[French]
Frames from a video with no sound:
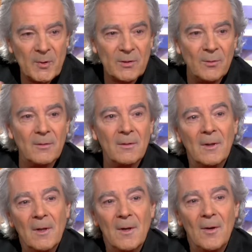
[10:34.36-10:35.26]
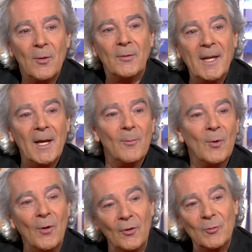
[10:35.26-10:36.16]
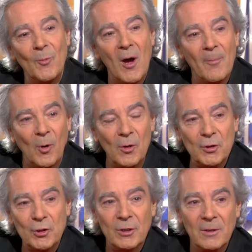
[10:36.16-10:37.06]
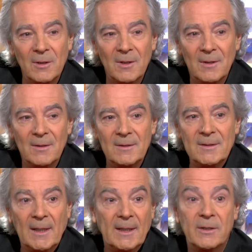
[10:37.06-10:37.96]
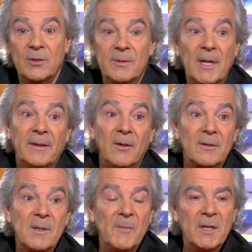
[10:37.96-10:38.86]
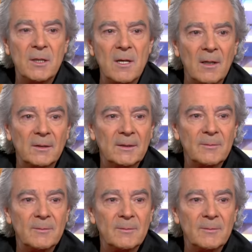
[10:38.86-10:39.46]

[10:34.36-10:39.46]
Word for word: puisque le terme lentement approche. Il y a quelque chose là-dedans qui me déchire. Hein.